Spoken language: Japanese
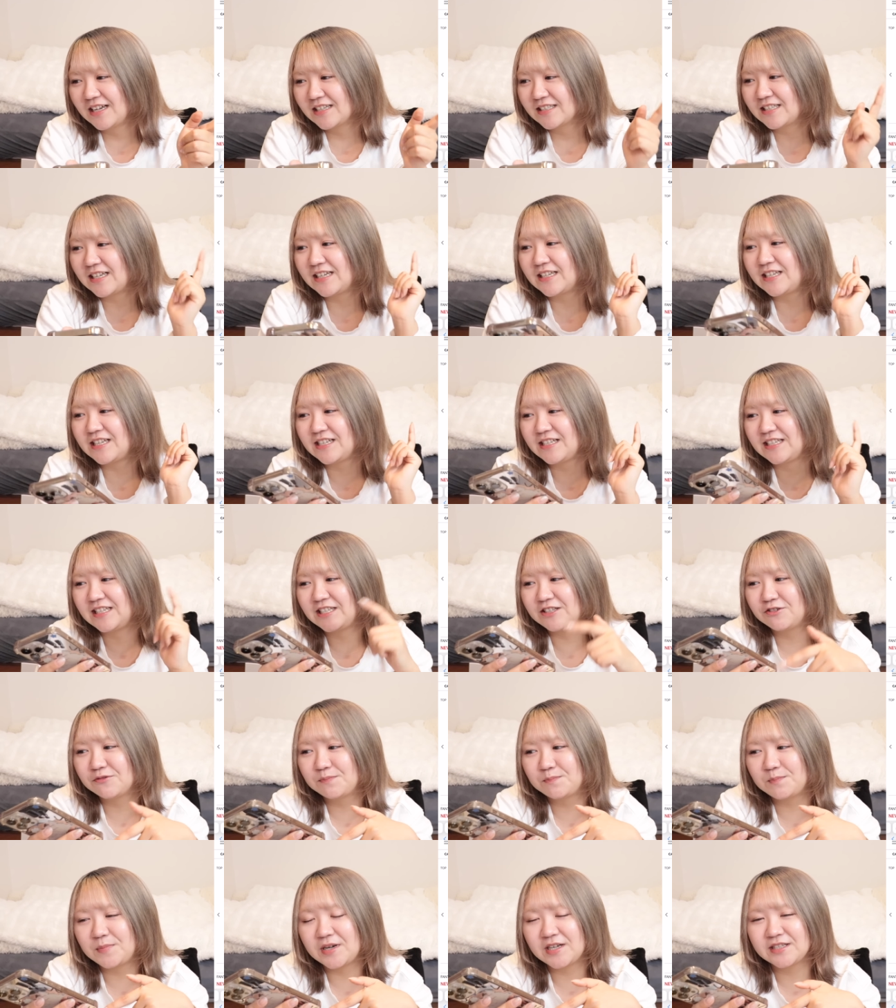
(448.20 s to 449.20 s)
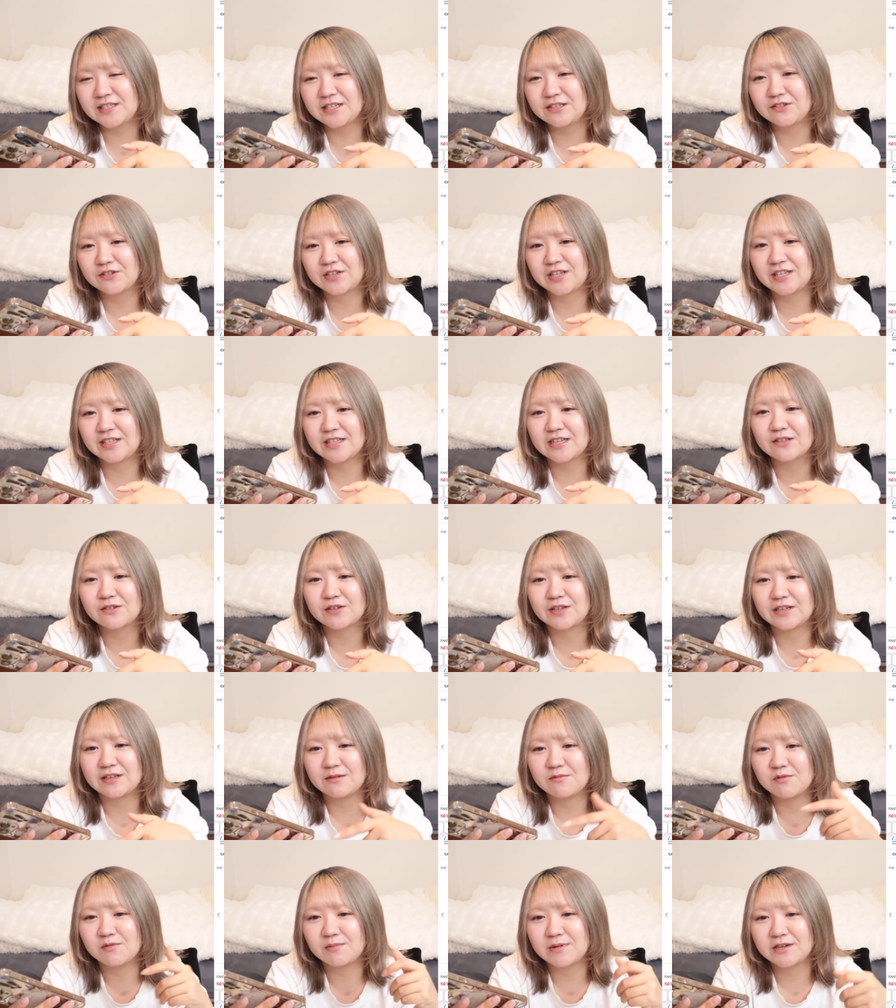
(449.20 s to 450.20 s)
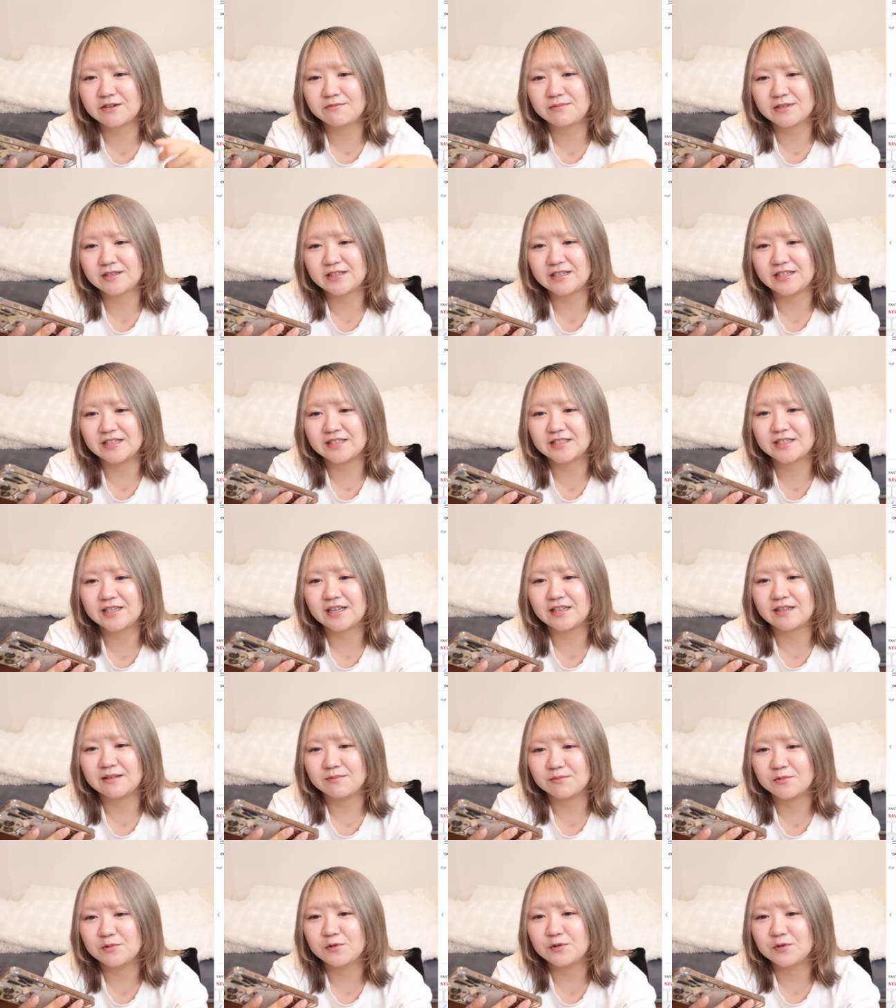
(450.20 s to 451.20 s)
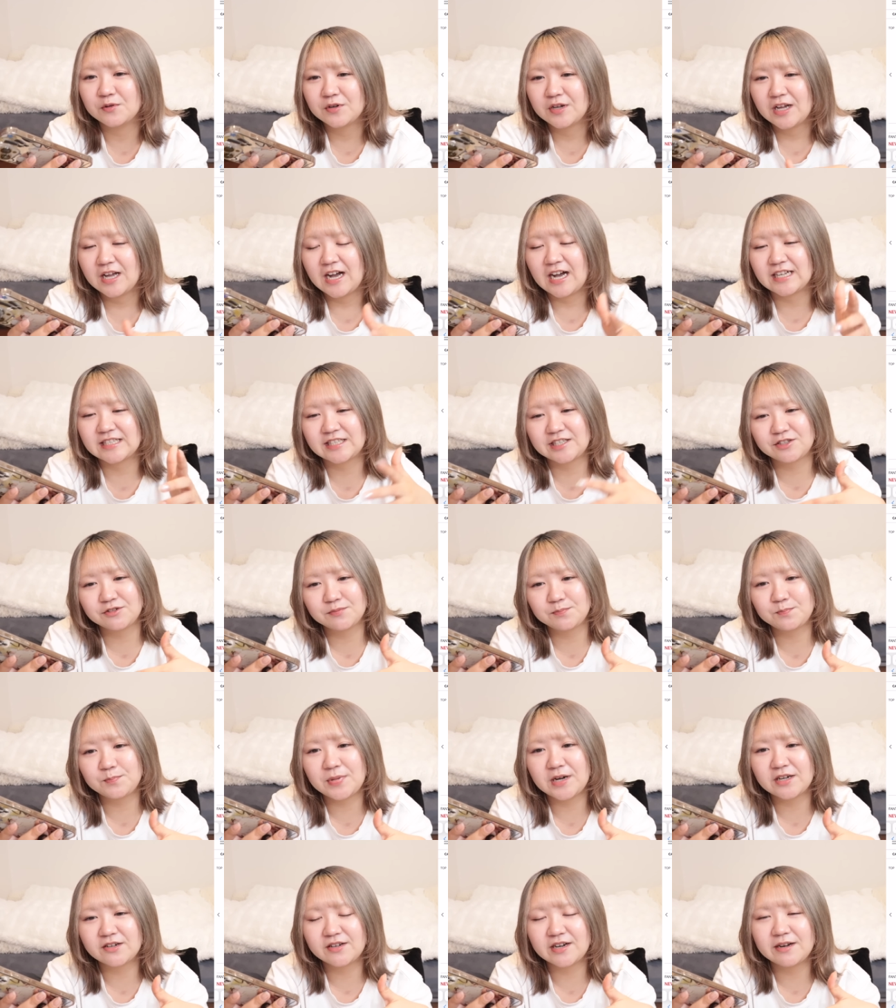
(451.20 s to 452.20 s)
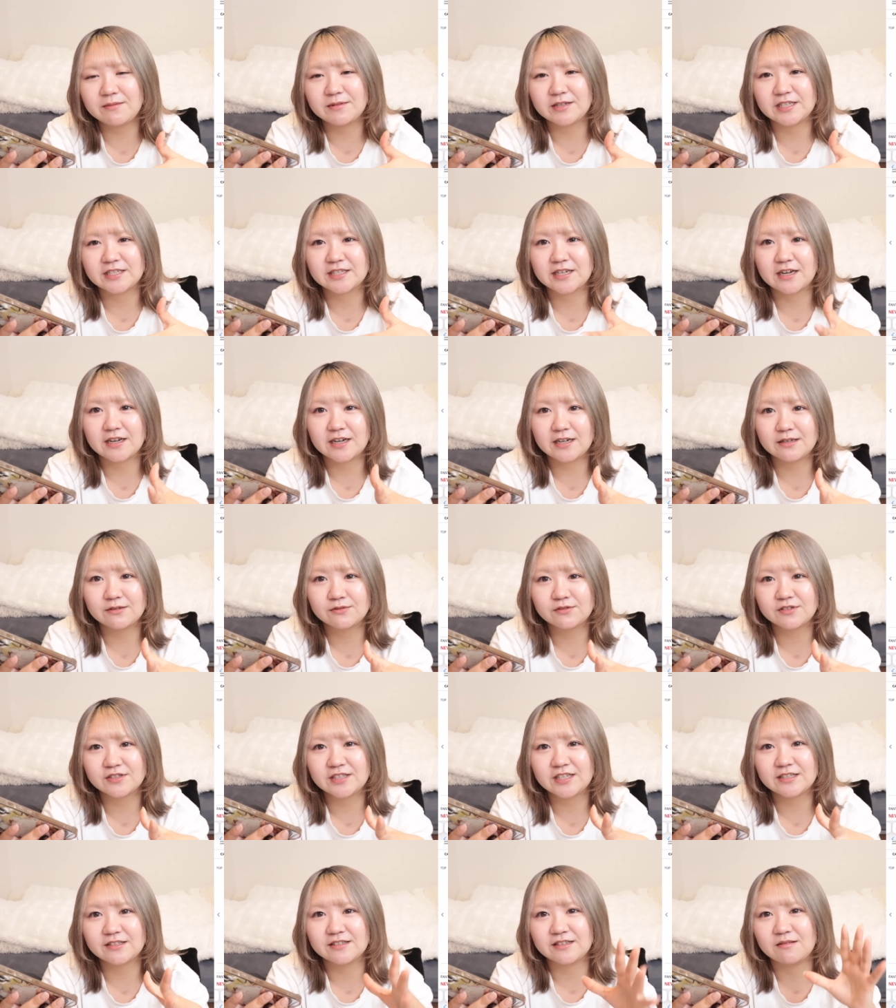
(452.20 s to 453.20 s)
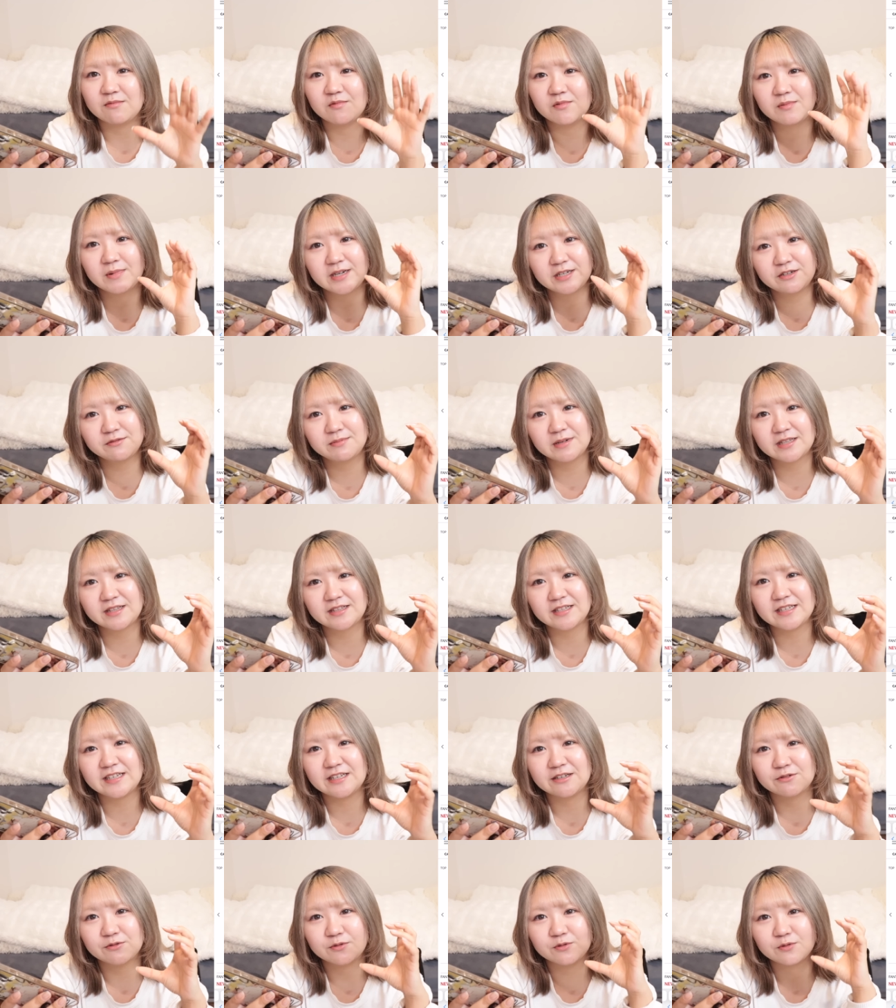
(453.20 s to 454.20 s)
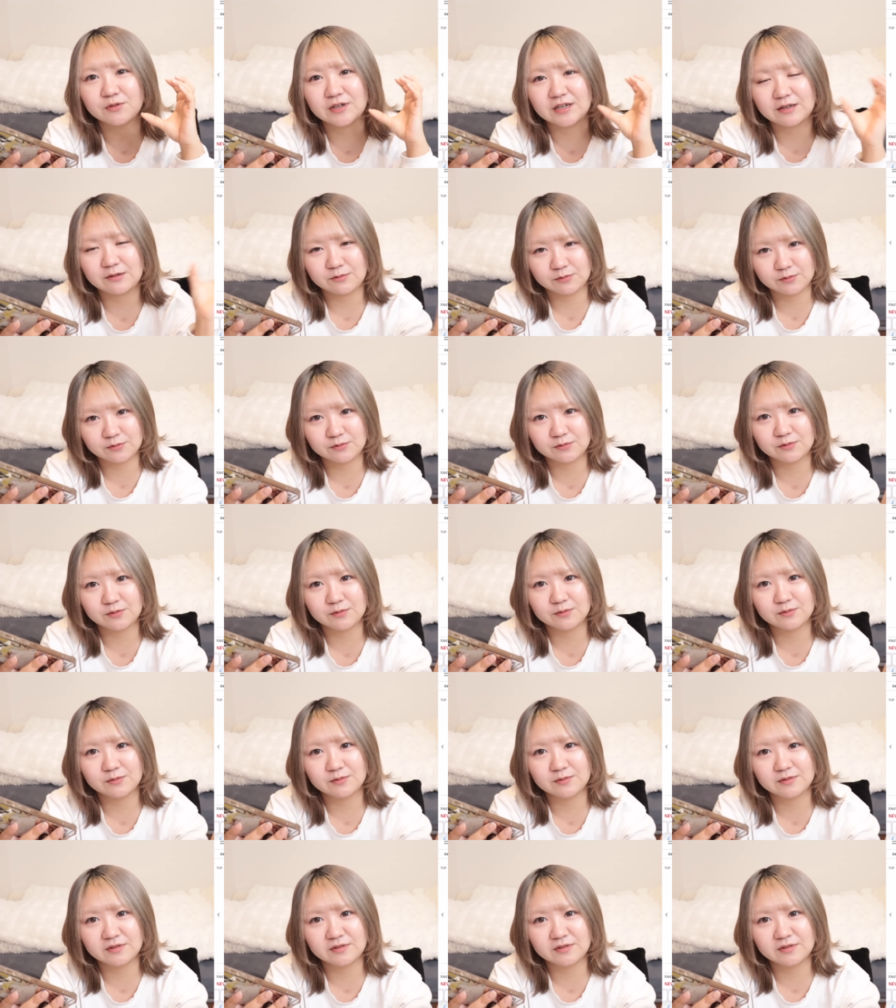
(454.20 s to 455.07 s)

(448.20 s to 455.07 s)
最近20%切った時にモバイルバッテリーつけても80%ぐらいまでしか回復せずにモバイルバッテリーの方が本当に